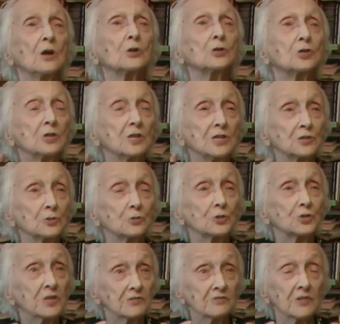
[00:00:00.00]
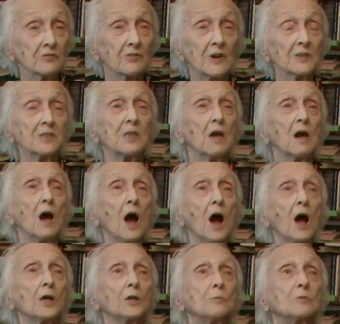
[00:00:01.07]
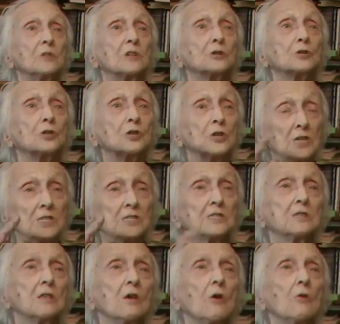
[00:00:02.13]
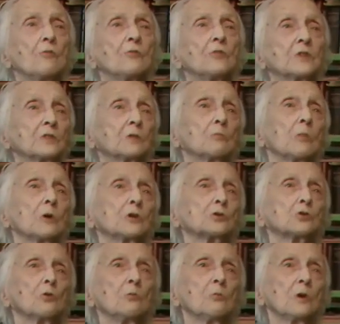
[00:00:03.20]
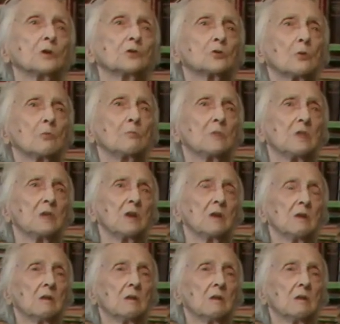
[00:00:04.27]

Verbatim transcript: не существования, а именно жизнь в этом большом-большом мире.